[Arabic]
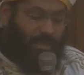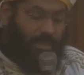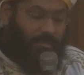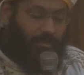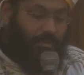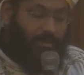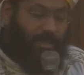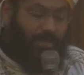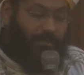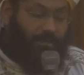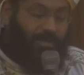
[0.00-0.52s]

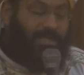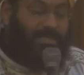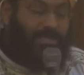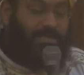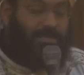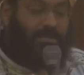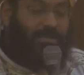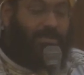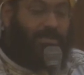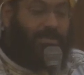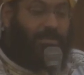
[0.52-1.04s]
بالمثل
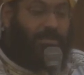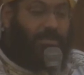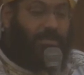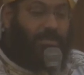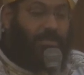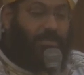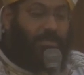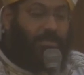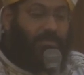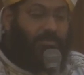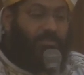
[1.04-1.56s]

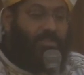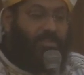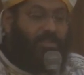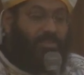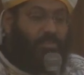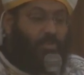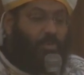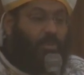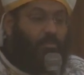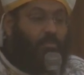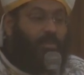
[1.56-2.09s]
في
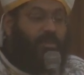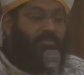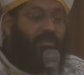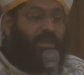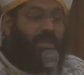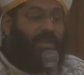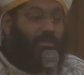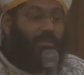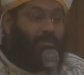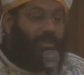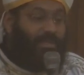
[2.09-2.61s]
ظلمة في
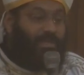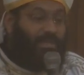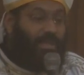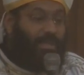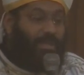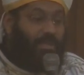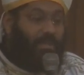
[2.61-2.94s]
قلبنا